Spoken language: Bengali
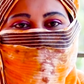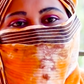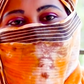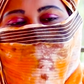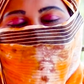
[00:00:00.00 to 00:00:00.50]

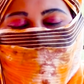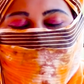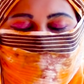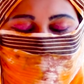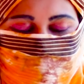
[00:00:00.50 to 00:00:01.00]
মেয়েটাকে আমি
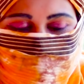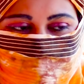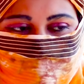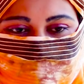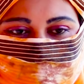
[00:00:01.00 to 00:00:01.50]
ফোন দিছি
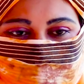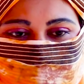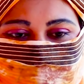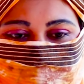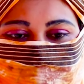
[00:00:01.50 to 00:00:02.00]
ফোন দিয়ে আমি
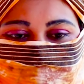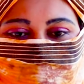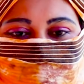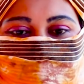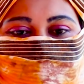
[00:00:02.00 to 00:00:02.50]
জিজ্ঞেস
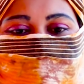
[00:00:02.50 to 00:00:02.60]
করি